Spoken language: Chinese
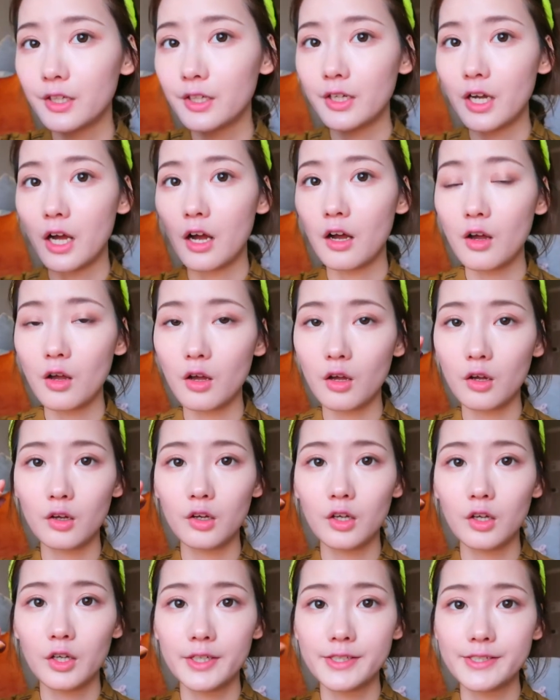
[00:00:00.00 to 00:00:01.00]
然
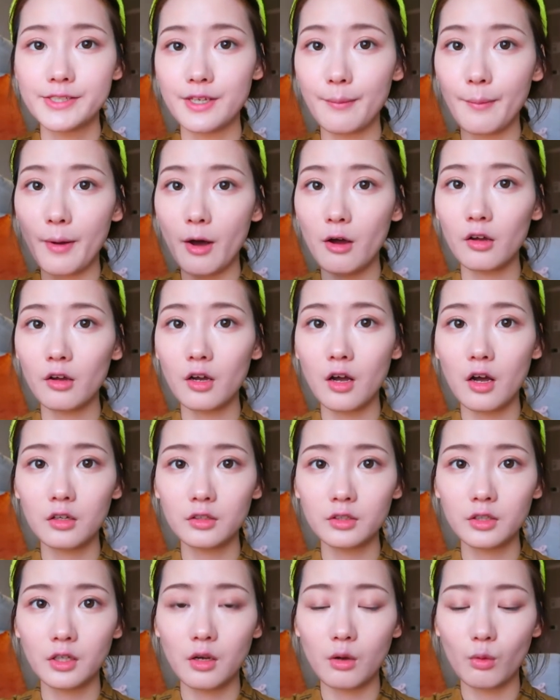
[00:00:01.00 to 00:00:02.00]
后睫毛膏
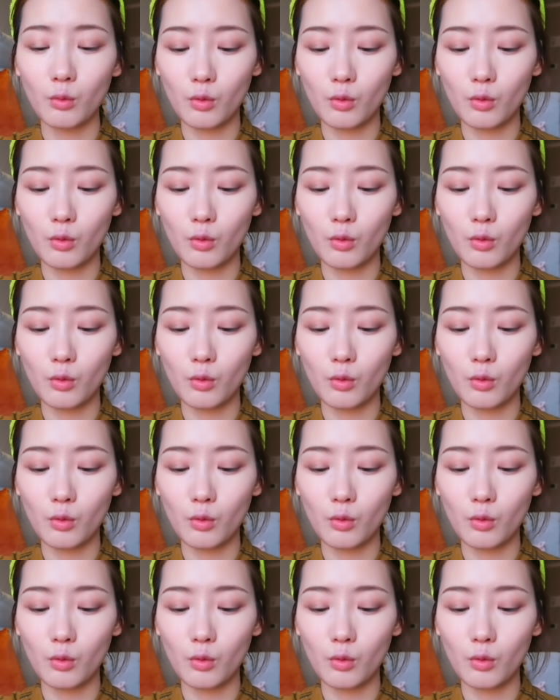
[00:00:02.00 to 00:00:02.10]
呢？